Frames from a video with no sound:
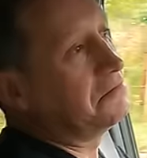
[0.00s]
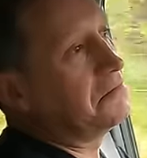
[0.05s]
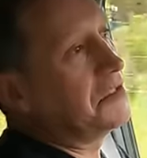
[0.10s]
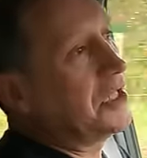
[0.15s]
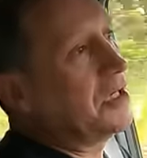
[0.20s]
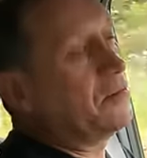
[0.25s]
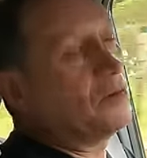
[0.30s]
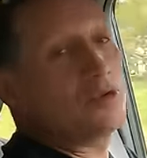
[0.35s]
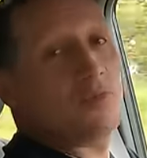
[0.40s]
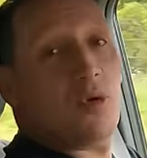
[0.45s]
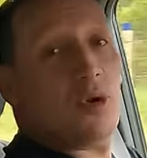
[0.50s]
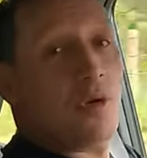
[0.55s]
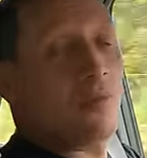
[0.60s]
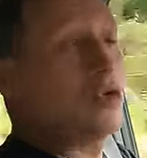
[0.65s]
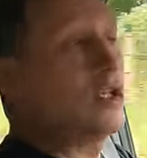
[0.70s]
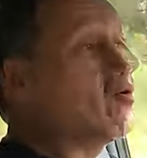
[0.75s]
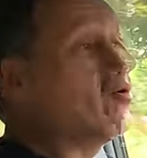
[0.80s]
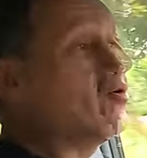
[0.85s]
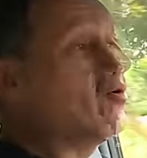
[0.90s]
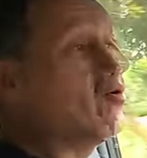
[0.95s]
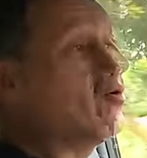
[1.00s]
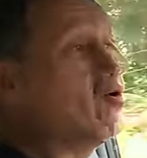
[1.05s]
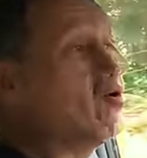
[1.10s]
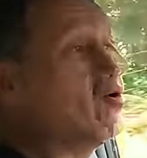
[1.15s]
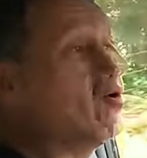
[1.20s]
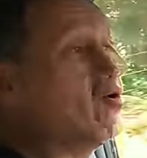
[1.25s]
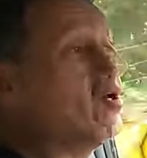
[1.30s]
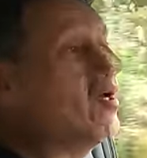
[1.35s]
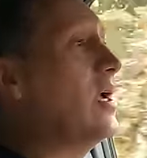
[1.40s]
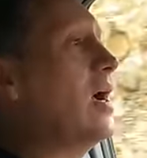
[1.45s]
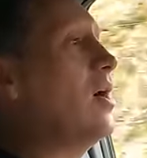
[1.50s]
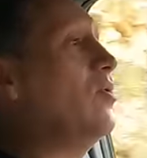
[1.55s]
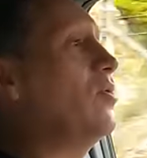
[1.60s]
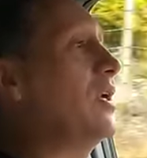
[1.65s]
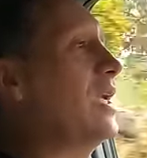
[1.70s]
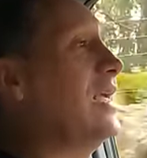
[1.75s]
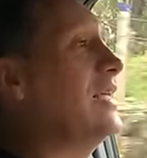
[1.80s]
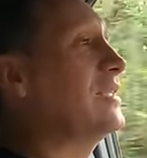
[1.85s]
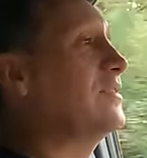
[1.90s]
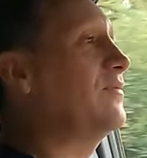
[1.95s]
digamos, podríamos decir suave,
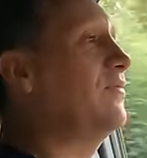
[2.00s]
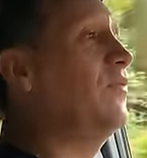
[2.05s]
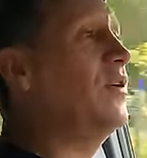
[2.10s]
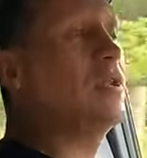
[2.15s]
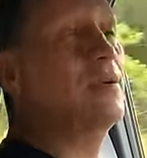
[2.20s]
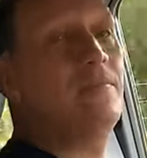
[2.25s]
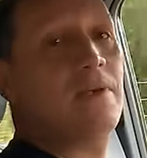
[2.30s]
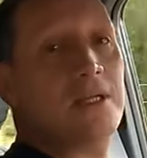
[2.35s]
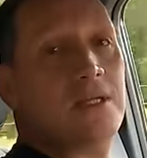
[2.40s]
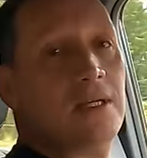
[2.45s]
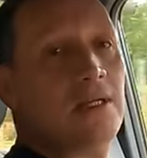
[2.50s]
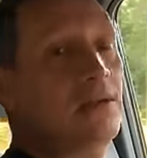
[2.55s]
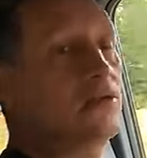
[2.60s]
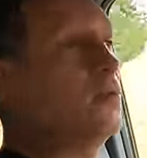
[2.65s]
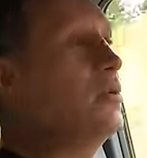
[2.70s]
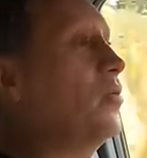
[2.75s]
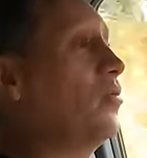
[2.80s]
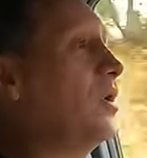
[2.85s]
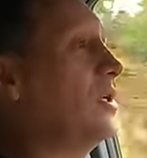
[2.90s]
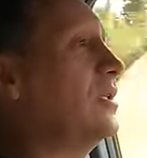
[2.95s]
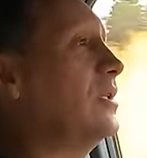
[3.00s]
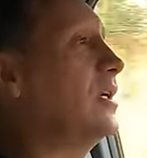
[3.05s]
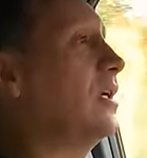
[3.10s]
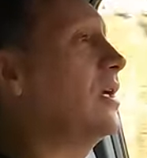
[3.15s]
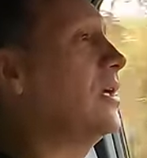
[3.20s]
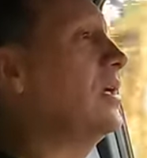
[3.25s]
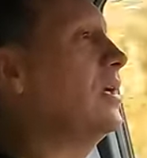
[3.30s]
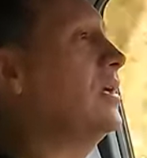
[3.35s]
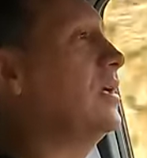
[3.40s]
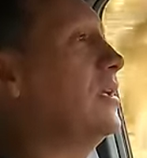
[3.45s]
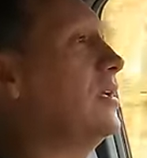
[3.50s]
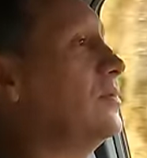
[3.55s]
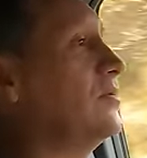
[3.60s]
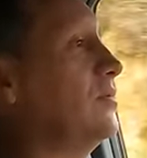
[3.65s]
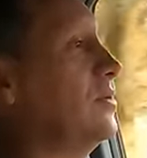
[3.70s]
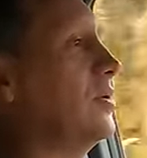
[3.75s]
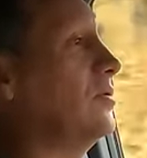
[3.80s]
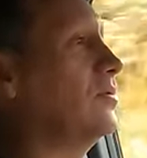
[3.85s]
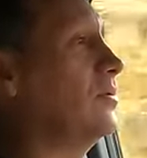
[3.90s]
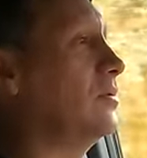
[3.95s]
aunque es firme teniendo en cuenta que
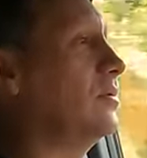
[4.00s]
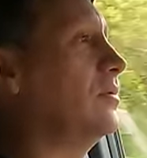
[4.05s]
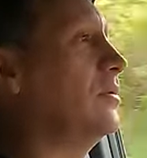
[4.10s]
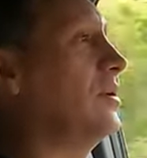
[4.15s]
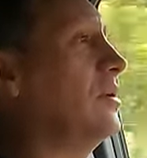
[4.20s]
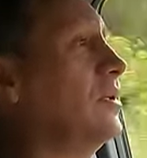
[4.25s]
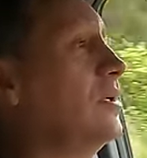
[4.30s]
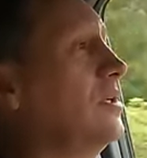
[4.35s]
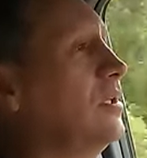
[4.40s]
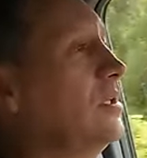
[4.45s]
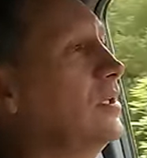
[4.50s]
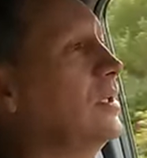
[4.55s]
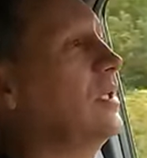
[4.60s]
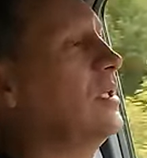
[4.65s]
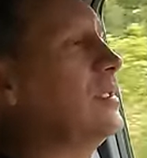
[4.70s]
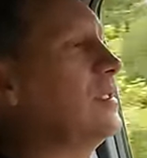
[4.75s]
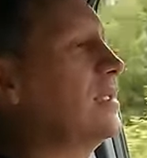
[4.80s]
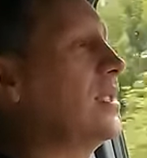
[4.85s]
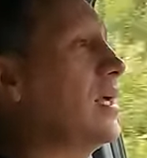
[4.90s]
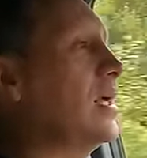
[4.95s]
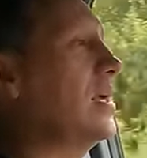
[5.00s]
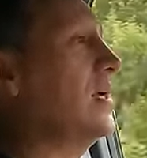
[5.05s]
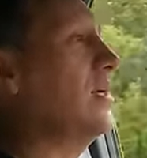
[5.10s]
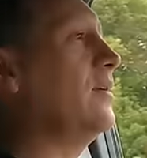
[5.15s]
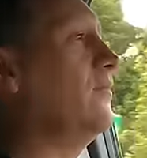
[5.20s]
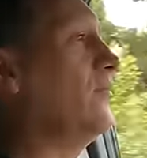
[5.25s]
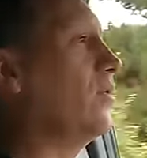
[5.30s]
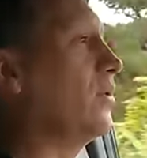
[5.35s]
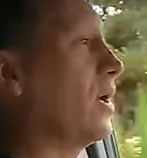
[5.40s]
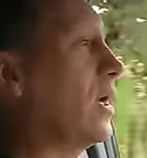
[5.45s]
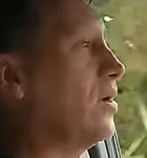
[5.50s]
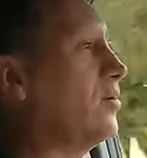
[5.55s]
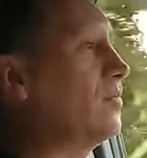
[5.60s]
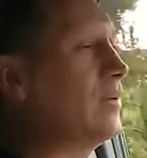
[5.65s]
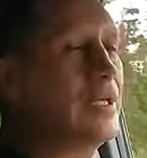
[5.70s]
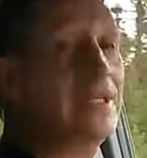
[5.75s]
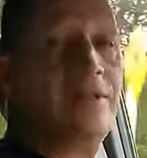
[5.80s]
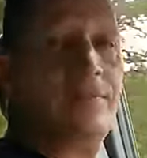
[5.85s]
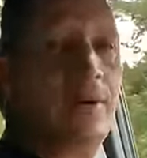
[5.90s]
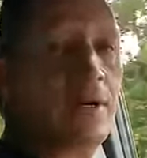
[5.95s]
es un auto que está enfocado
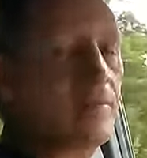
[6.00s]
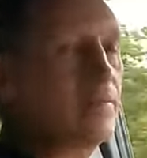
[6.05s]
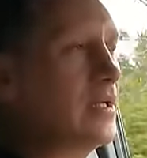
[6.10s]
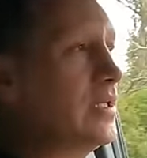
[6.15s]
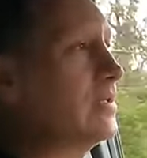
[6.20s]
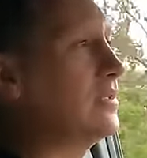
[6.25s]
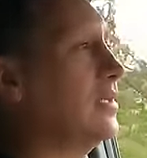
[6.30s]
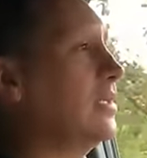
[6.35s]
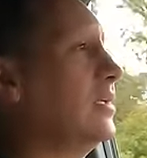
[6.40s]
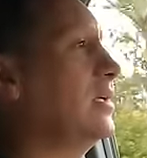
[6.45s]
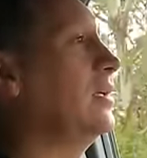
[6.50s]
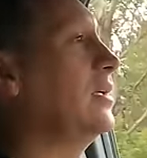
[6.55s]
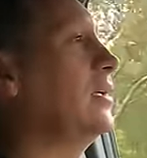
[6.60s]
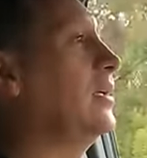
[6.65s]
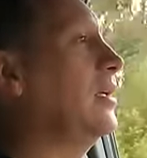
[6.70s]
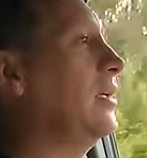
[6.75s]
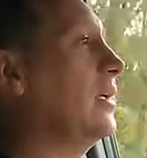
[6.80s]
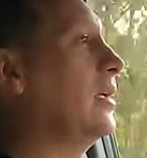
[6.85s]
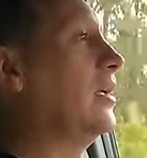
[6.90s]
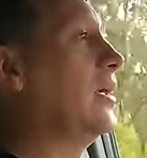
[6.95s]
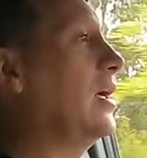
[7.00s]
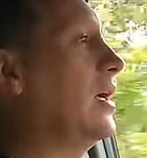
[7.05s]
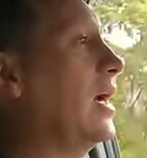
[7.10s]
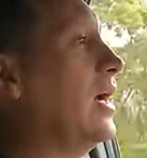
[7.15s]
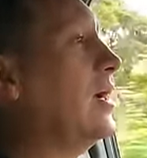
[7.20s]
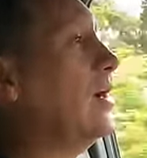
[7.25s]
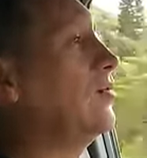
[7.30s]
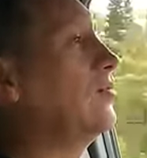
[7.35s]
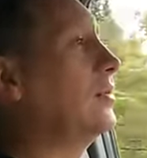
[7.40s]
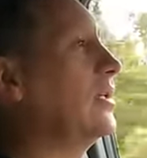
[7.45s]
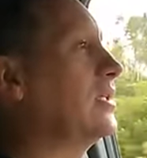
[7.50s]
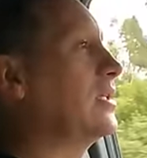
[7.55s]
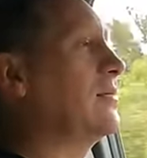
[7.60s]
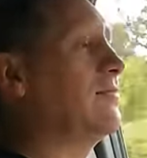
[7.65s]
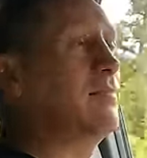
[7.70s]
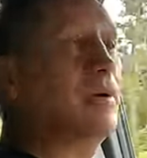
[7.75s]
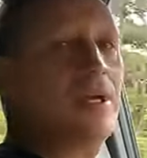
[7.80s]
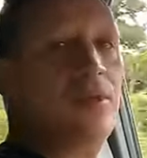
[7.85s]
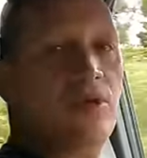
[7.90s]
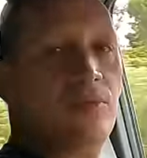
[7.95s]
principalmente a un
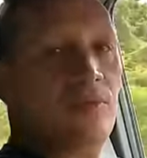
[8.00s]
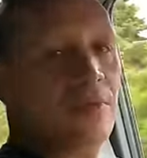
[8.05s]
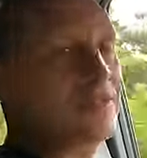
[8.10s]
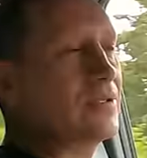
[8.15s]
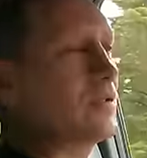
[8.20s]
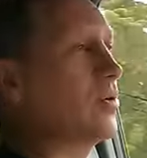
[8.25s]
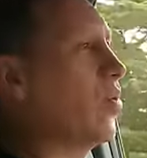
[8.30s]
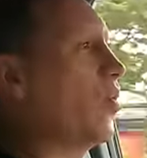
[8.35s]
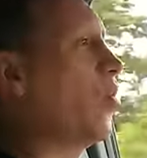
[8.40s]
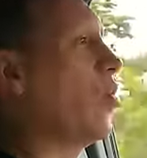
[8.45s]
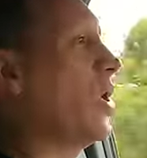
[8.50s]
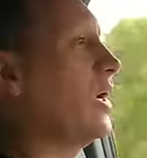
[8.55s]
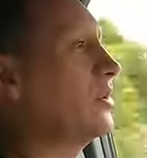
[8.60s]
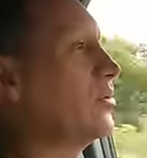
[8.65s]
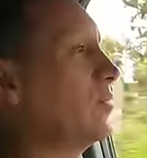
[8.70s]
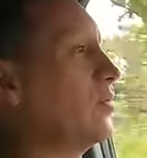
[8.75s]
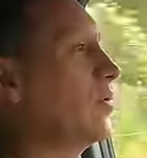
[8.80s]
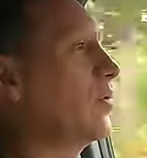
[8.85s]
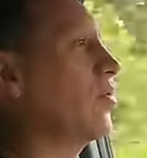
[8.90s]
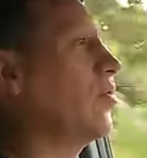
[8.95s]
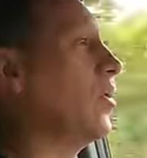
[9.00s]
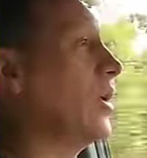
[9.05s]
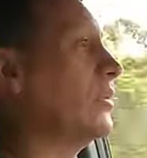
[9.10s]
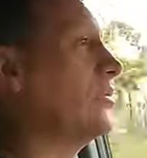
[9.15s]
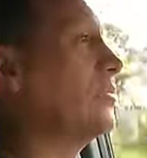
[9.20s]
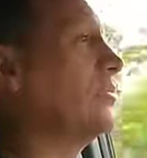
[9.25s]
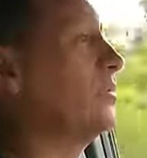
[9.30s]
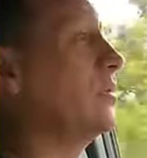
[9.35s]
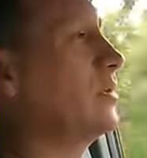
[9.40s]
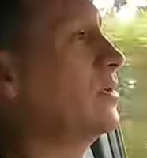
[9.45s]
desempeño pues 4x4.